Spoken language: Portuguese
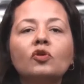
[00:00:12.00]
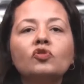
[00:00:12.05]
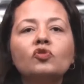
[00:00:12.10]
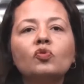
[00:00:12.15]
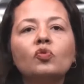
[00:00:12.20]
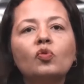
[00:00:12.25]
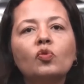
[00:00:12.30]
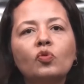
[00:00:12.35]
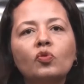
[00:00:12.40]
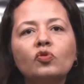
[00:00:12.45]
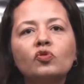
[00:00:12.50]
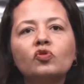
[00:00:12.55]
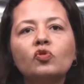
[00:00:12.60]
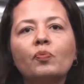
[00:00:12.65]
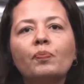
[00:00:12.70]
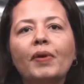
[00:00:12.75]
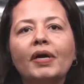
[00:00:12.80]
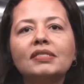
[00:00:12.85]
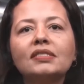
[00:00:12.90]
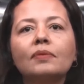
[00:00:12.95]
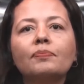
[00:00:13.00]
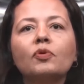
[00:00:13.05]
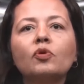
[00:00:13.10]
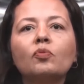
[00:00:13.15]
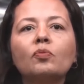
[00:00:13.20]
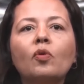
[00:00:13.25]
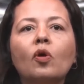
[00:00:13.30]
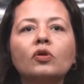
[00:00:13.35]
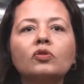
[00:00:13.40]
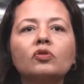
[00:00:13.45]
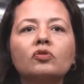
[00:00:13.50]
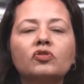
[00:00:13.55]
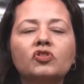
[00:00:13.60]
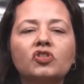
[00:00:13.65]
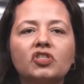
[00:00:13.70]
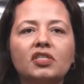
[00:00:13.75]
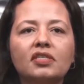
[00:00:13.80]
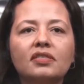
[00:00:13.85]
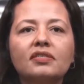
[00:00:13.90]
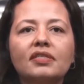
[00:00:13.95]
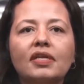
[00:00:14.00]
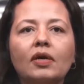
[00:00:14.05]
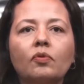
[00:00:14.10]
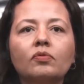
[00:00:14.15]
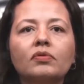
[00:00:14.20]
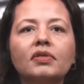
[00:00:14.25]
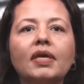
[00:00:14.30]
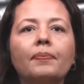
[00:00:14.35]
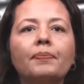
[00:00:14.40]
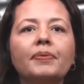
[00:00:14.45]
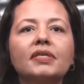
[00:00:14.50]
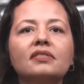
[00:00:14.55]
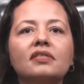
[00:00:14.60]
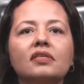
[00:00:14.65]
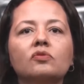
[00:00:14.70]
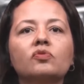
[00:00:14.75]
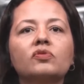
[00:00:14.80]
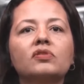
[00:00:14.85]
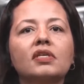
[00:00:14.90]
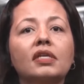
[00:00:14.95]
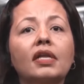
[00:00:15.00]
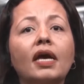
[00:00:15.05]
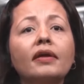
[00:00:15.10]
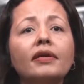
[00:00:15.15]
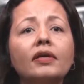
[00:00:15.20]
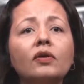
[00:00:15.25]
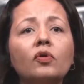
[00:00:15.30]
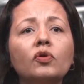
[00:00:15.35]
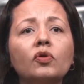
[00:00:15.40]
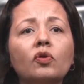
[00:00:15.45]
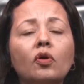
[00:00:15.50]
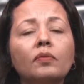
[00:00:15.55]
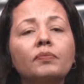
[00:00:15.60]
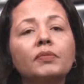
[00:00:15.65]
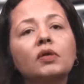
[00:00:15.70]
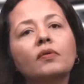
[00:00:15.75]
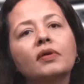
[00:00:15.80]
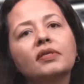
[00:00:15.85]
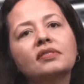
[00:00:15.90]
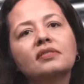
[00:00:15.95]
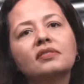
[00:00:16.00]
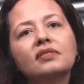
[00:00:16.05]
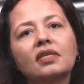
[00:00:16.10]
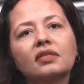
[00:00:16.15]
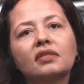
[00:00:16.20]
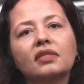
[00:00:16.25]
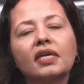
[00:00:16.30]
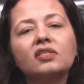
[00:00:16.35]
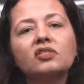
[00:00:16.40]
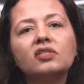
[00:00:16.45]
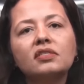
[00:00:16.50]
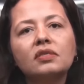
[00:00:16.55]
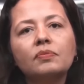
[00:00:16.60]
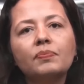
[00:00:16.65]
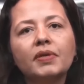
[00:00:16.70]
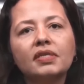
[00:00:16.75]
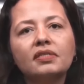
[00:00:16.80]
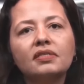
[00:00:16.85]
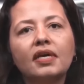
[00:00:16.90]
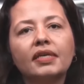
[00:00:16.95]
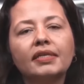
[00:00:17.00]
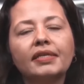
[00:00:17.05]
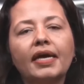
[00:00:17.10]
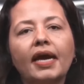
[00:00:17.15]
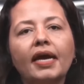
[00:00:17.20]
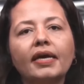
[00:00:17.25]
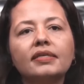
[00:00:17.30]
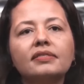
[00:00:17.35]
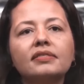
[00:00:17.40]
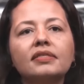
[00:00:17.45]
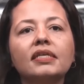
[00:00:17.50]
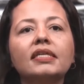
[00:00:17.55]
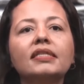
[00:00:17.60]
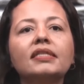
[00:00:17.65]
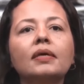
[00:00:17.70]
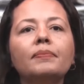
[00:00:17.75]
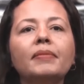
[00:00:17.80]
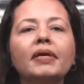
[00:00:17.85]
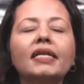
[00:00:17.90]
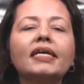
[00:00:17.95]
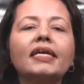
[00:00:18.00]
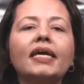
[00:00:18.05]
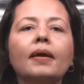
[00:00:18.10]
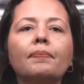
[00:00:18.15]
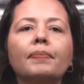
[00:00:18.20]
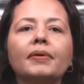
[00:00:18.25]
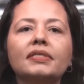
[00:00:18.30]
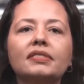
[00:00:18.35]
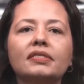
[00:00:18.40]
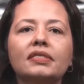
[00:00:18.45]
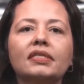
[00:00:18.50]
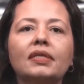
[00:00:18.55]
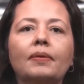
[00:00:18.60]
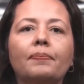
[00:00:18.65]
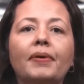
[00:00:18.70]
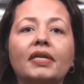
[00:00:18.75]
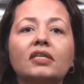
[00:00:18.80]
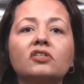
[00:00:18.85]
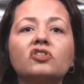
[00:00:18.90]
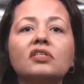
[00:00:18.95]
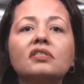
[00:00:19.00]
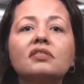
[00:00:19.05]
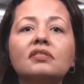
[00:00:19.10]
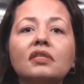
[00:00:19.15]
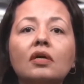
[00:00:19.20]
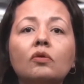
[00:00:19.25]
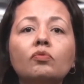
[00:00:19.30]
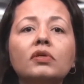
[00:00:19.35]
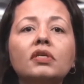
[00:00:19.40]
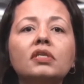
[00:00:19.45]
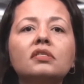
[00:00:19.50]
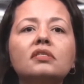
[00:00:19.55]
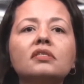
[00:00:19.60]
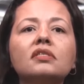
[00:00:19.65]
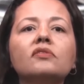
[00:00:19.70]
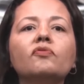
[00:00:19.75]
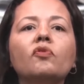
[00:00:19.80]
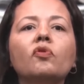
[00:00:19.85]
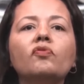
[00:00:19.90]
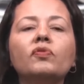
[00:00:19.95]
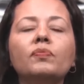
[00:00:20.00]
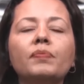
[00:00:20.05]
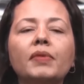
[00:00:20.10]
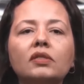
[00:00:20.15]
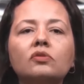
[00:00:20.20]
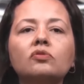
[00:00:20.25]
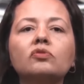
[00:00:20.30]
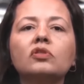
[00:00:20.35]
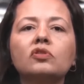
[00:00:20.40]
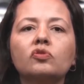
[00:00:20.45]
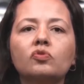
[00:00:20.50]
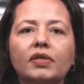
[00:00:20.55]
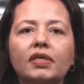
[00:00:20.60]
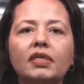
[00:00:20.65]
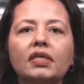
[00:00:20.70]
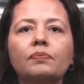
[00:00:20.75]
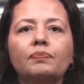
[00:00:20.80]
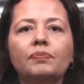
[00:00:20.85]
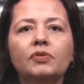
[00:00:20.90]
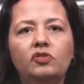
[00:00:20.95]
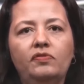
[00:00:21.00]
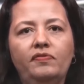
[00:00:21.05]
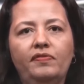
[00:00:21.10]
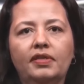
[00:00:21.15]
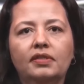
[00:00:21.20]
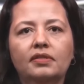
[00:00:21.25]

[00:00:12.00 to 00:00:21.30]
Nosso curso passa por um módulo de gestão que apresenta o cenário econômico, as estratégias empresariais e também lhe capacita para a gestão e desenvolvimento de sua equipe de